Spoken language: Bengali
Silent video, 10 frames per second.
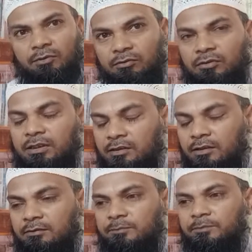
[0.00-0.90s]
ওষুধ খেতে
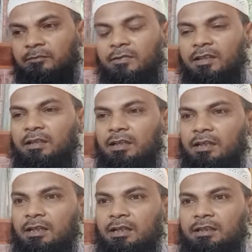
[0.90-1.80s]
হবে
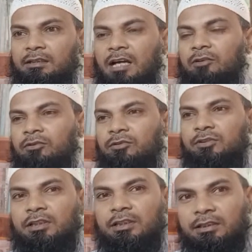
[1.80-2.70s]
কারণ
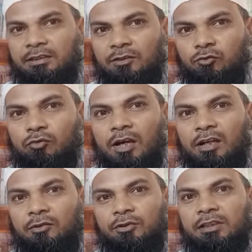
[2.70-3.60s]
হচ্ছে যে সুগার হচ্ছে